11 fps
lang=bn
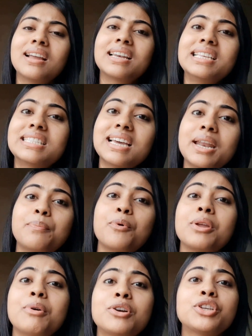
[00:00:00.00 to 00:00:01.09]
ক্লিনজারের
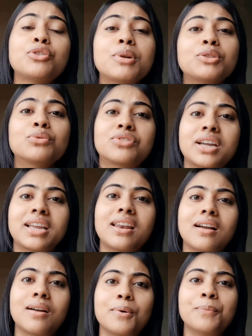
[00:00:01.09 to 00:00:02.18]
পরিবর্তে তোমরা দুধটাকে
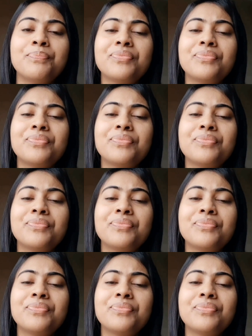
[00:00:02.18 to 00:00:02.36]
লাগাও